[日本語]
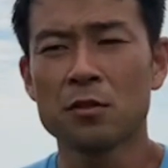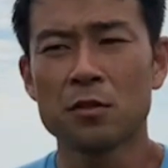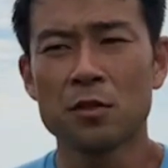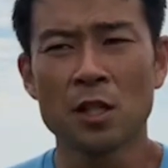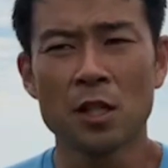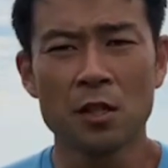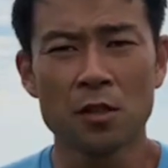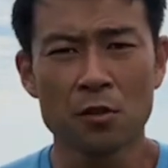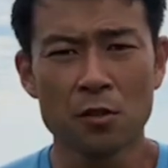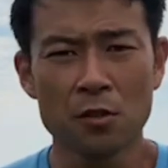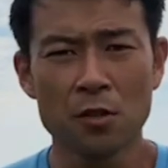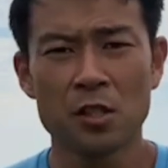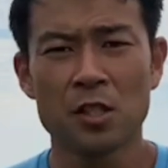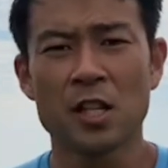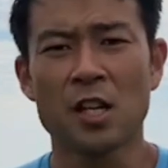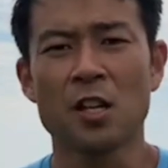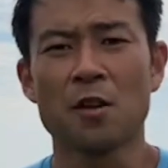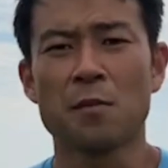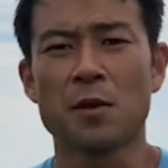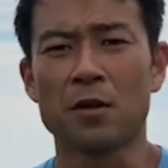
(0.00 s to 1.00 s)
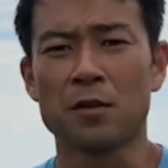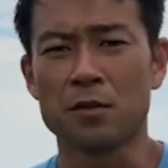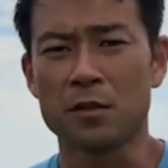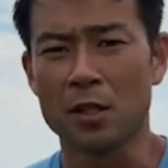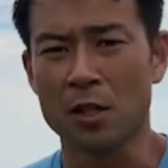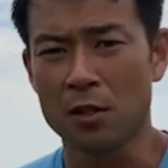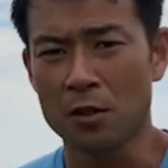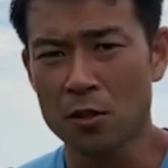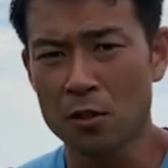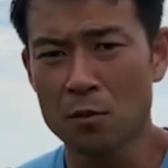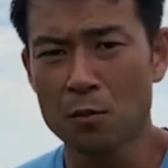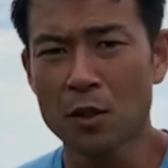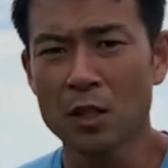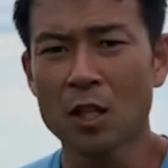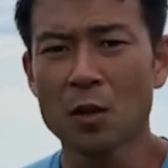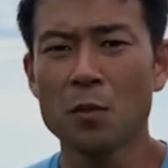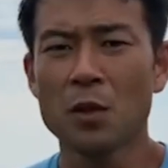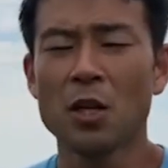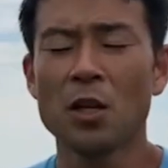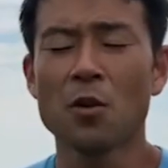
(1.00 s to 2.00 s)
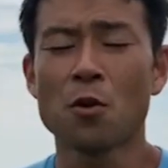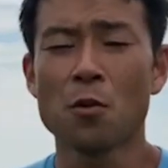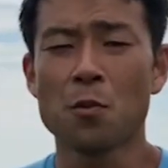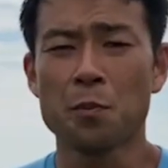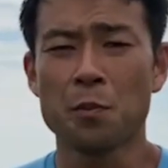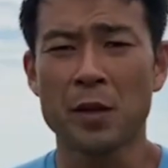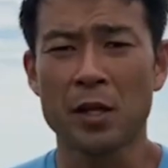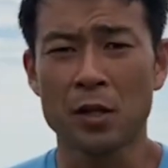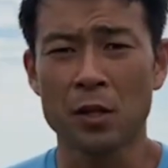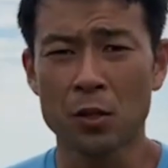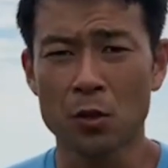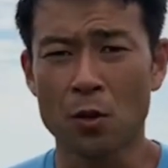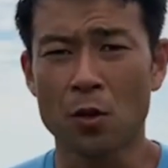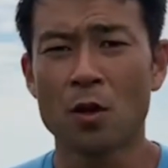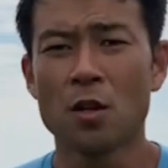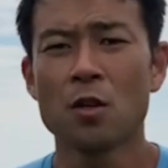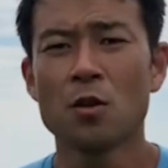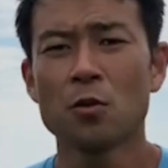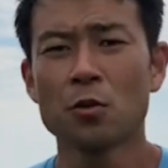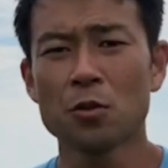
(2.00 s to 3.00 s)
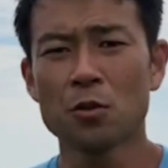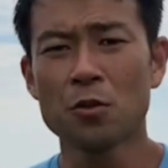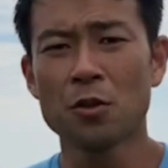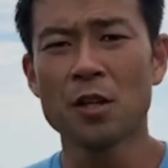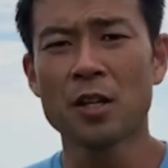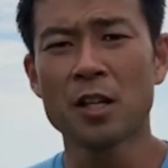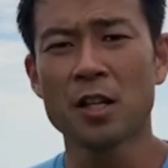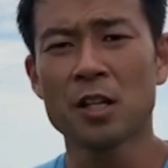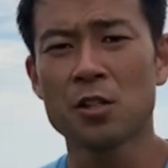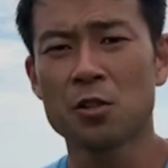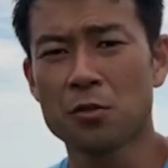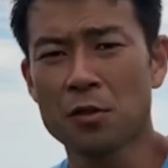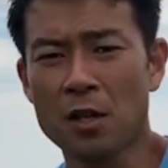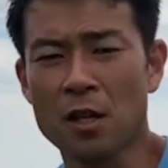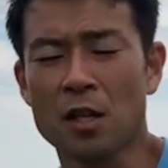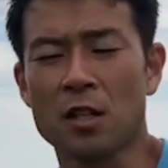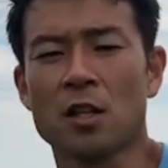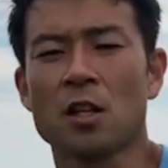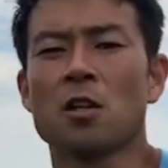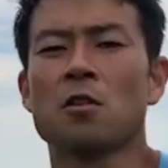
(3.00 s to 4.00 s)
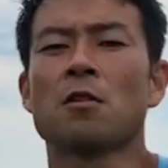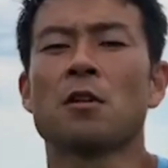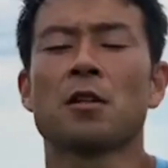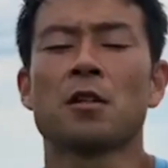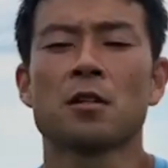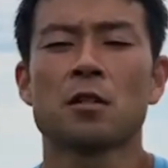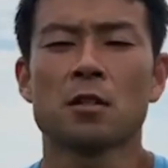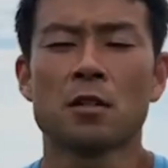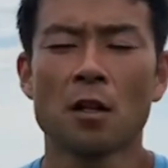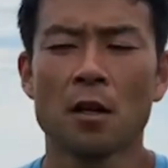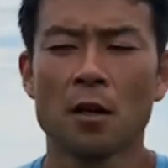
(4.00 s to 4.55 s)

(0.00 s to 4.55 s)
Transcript: ウンディング、左バウンディング、また右ホッピングと、この繰り返しをね、やっていくわけです